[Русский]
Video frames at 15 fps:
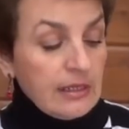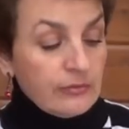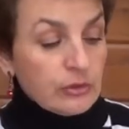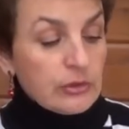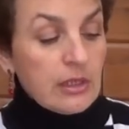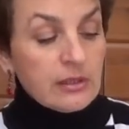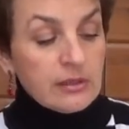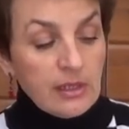И
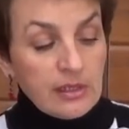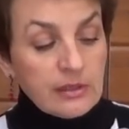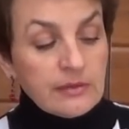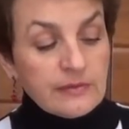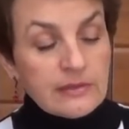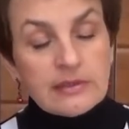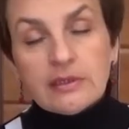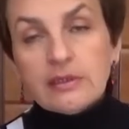вот когда они
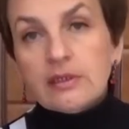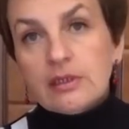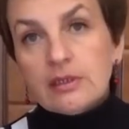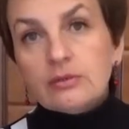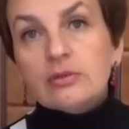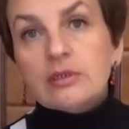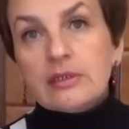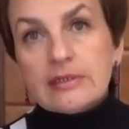
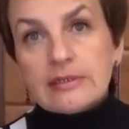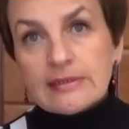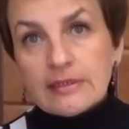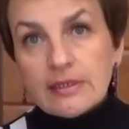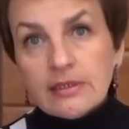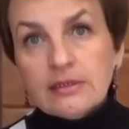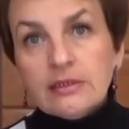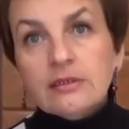возникают на
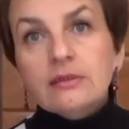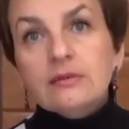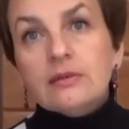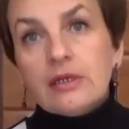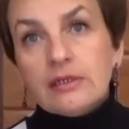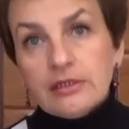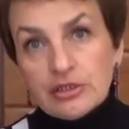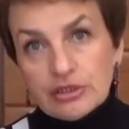рассаде,
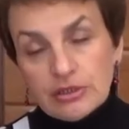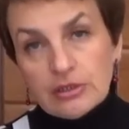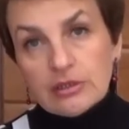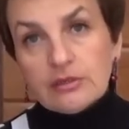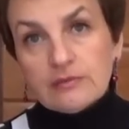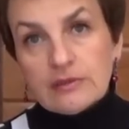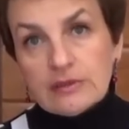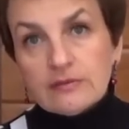конечно,
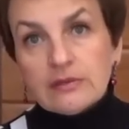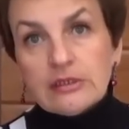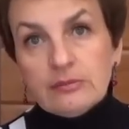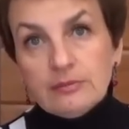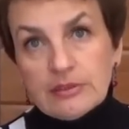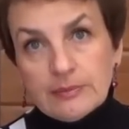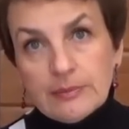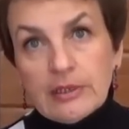это
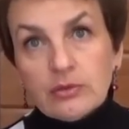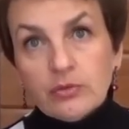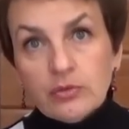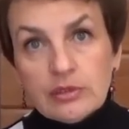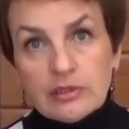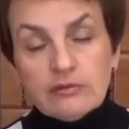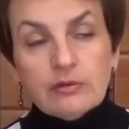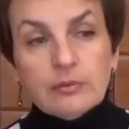вызывает
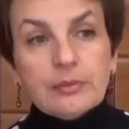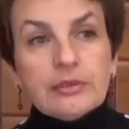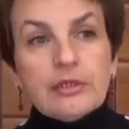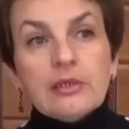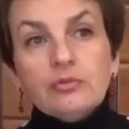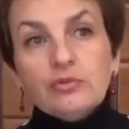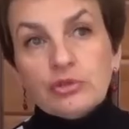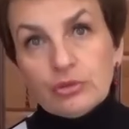беспокойство,
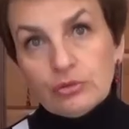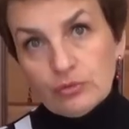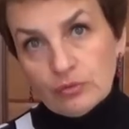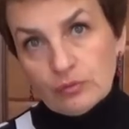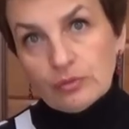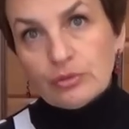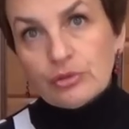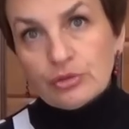потому что
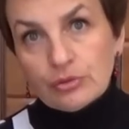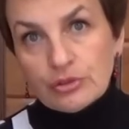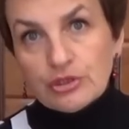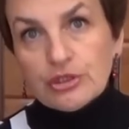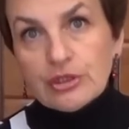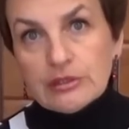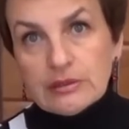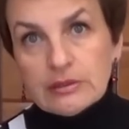думают, что
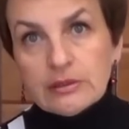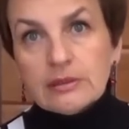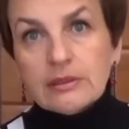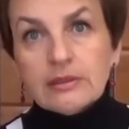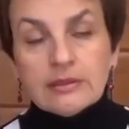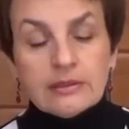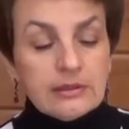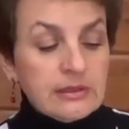сейчас
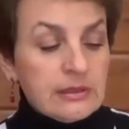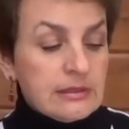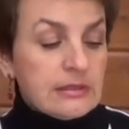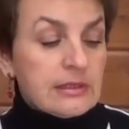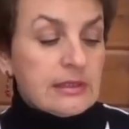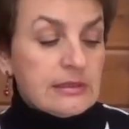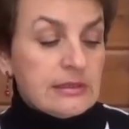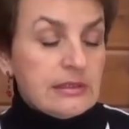э,
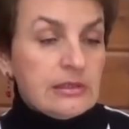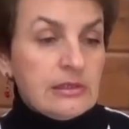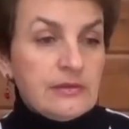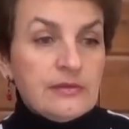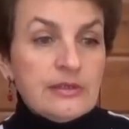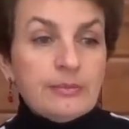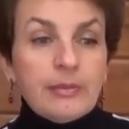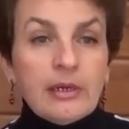эти
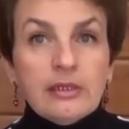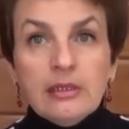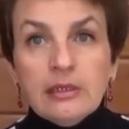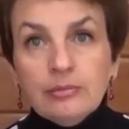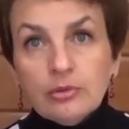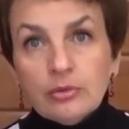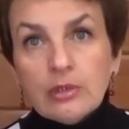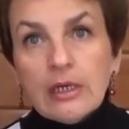растения все
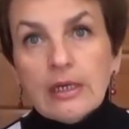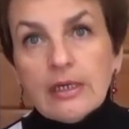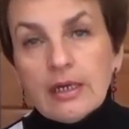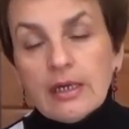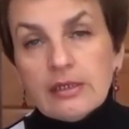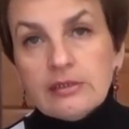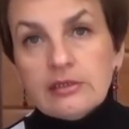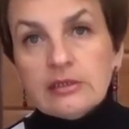погибнут
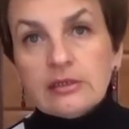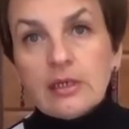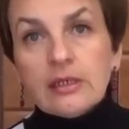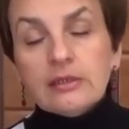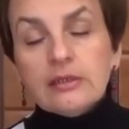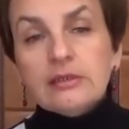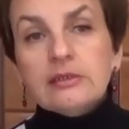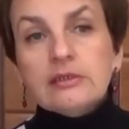а эти,
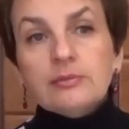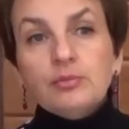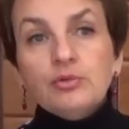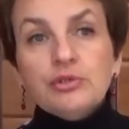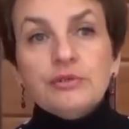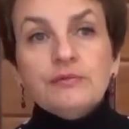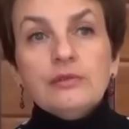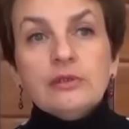от этих
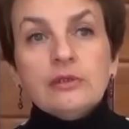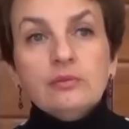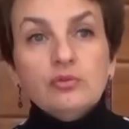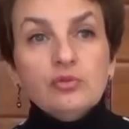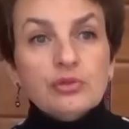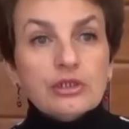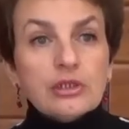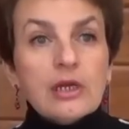почвенных
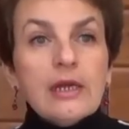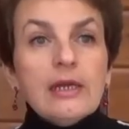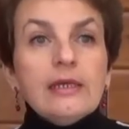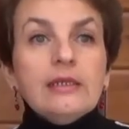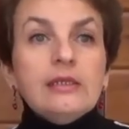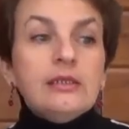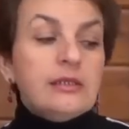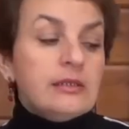мушек кошек,
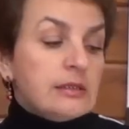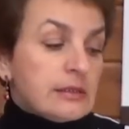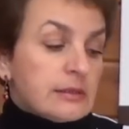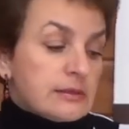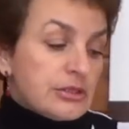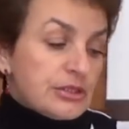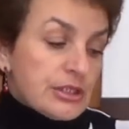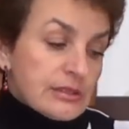и
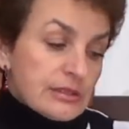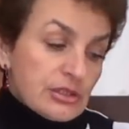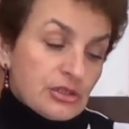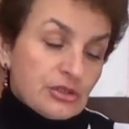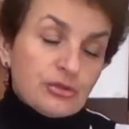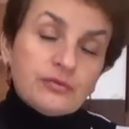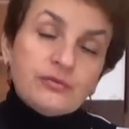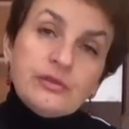э, часто
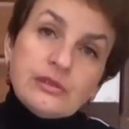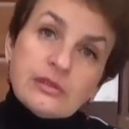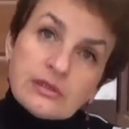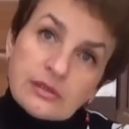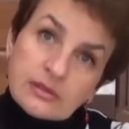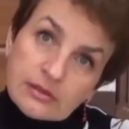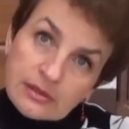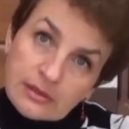еще
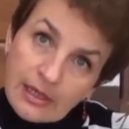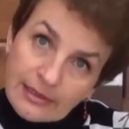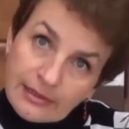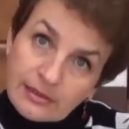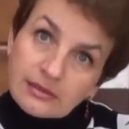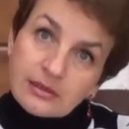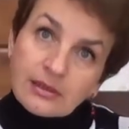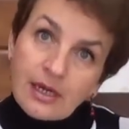видят э,
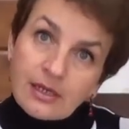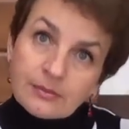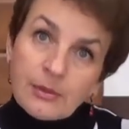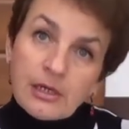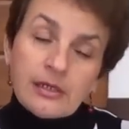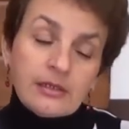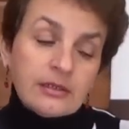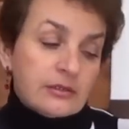каких-то
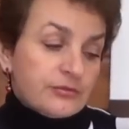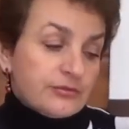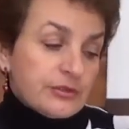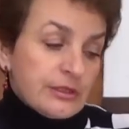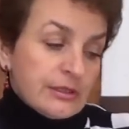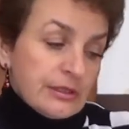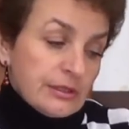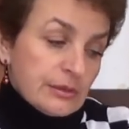комариков
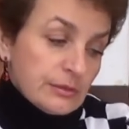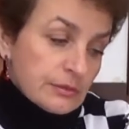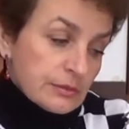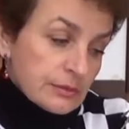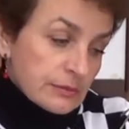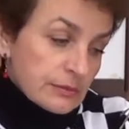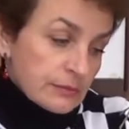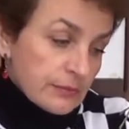и
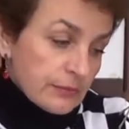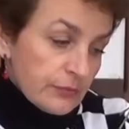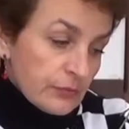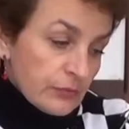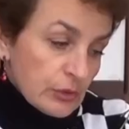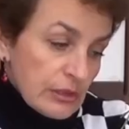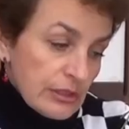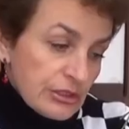э,
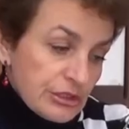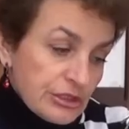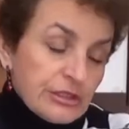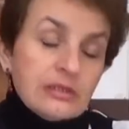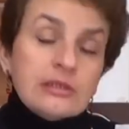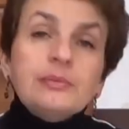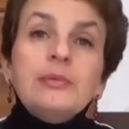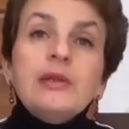вот
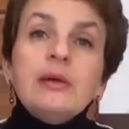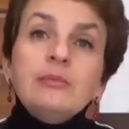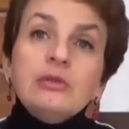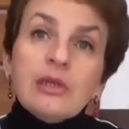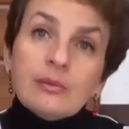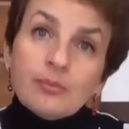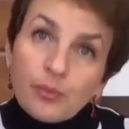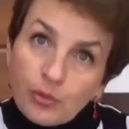личинок прямо
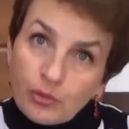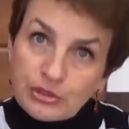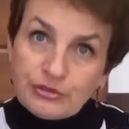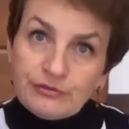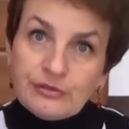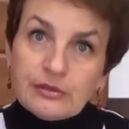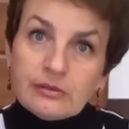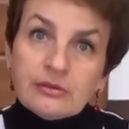на
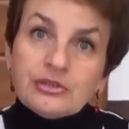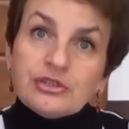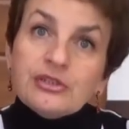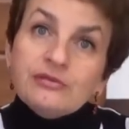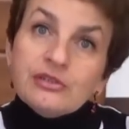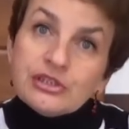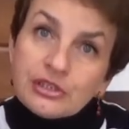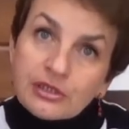почве,
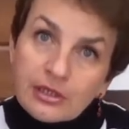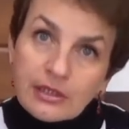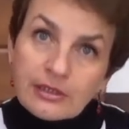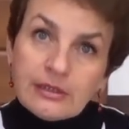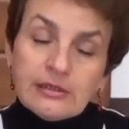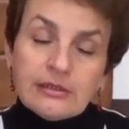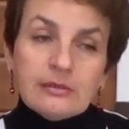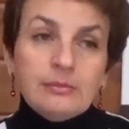червячки
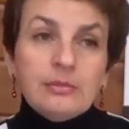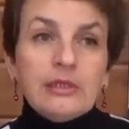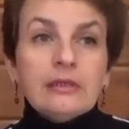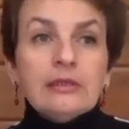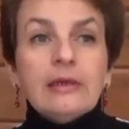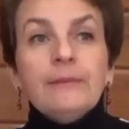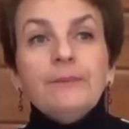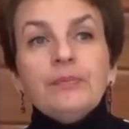какие-то
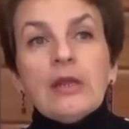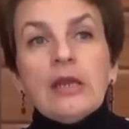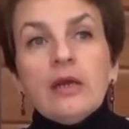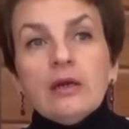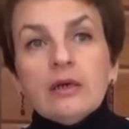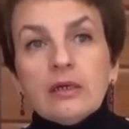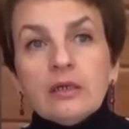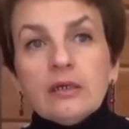белые.
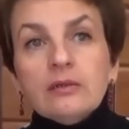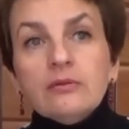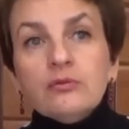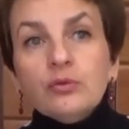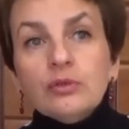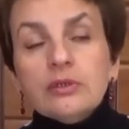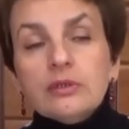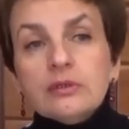А
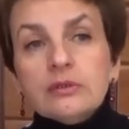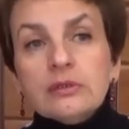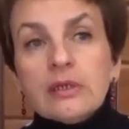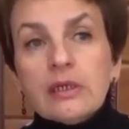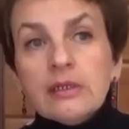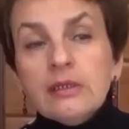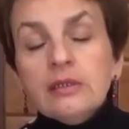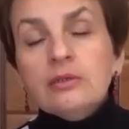вот,
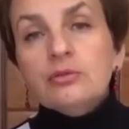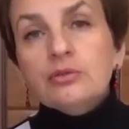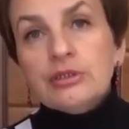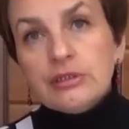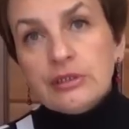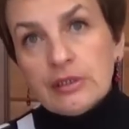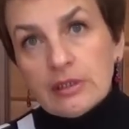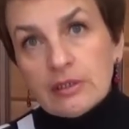дорогие
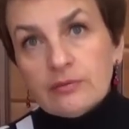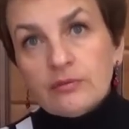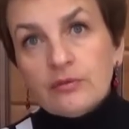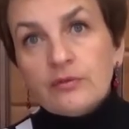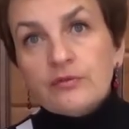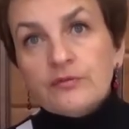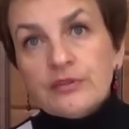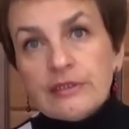друзья,
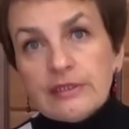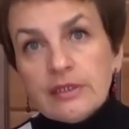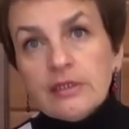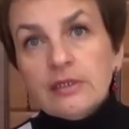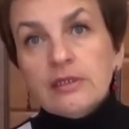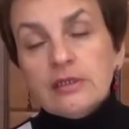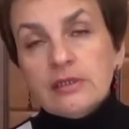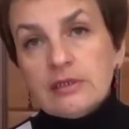все
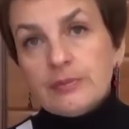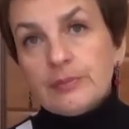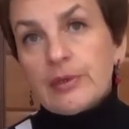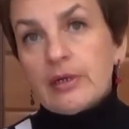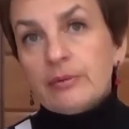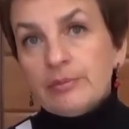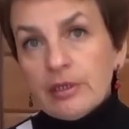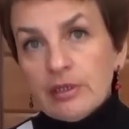эти
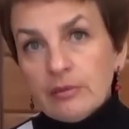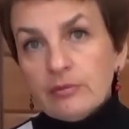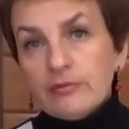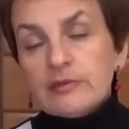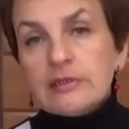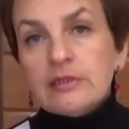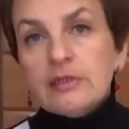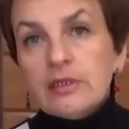проблемы
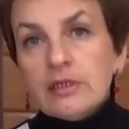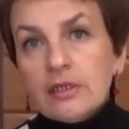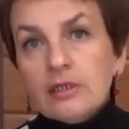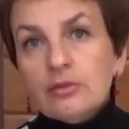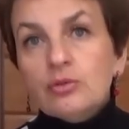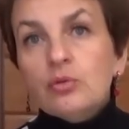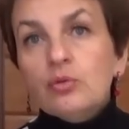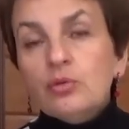
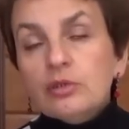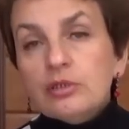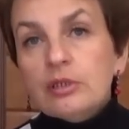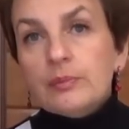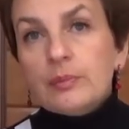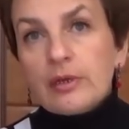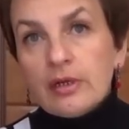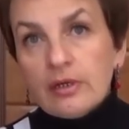возникают от
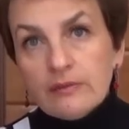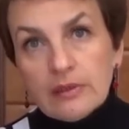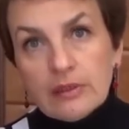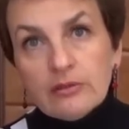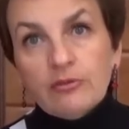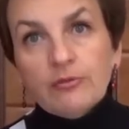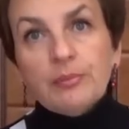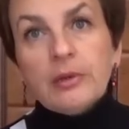
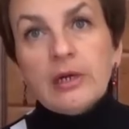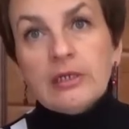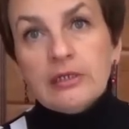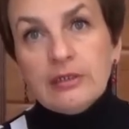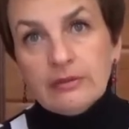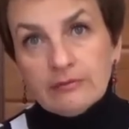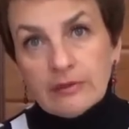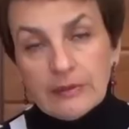неправильного
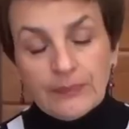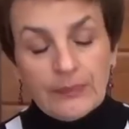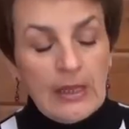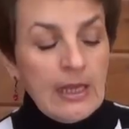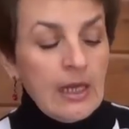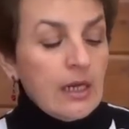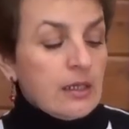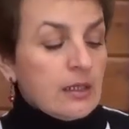полива.
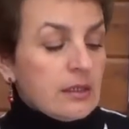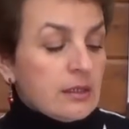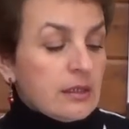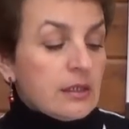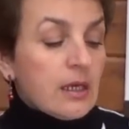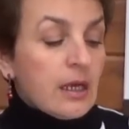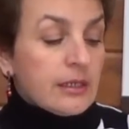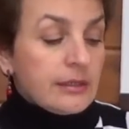
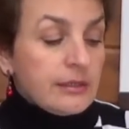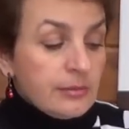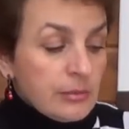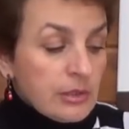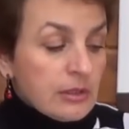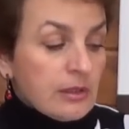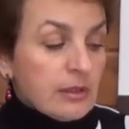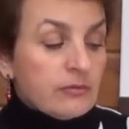А, а
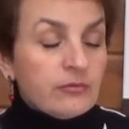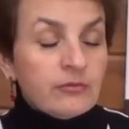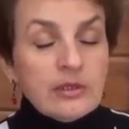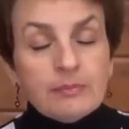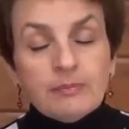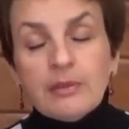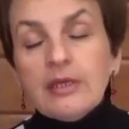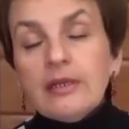именно
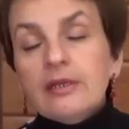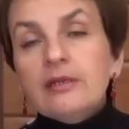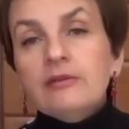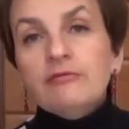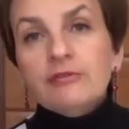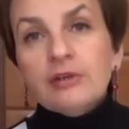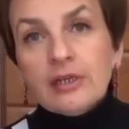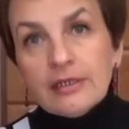вы
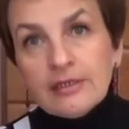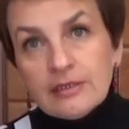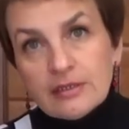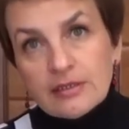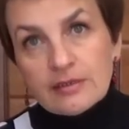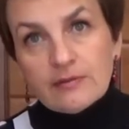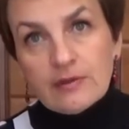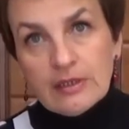
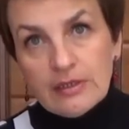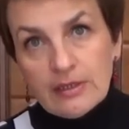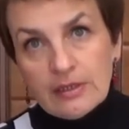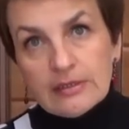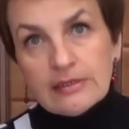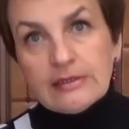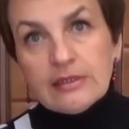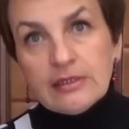переливаете свои
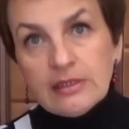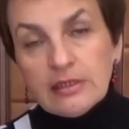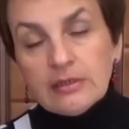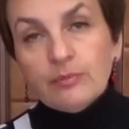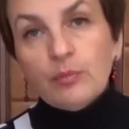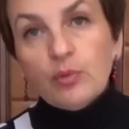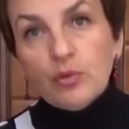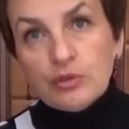растения,
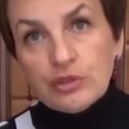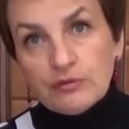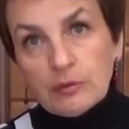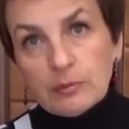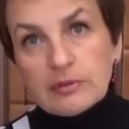почвы